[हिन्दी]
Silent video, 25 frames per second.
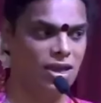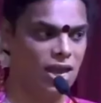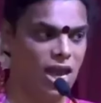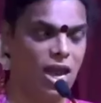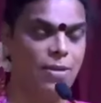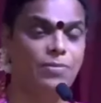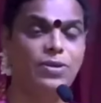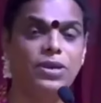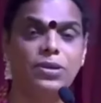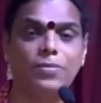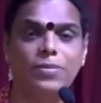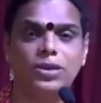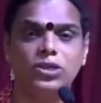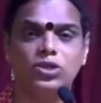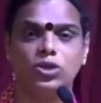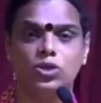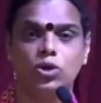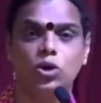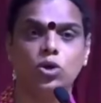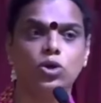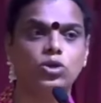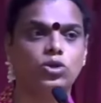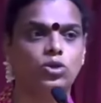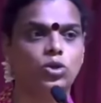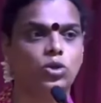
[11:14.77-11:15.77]
अभी मैं
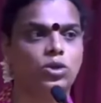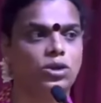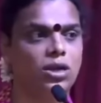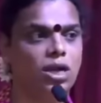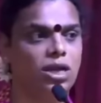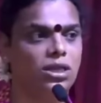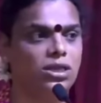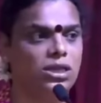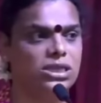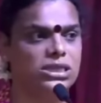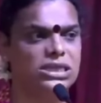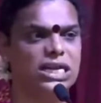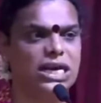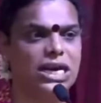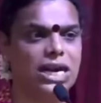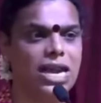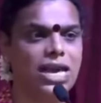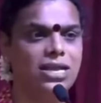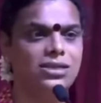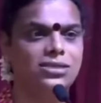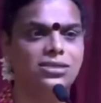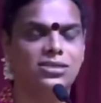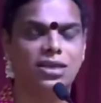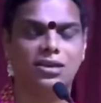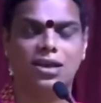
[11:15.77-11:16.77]
श्लोक सुन रही थी सग
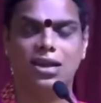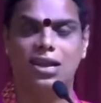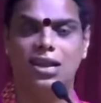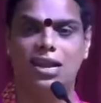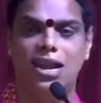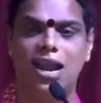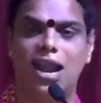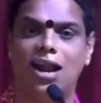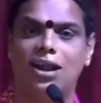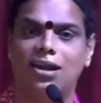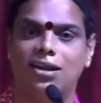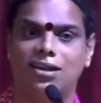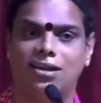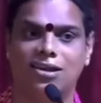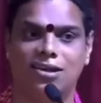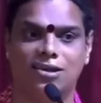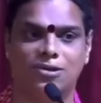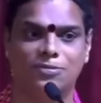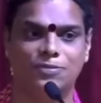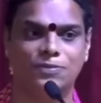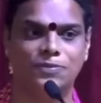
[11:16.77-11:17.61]
कल्याण कर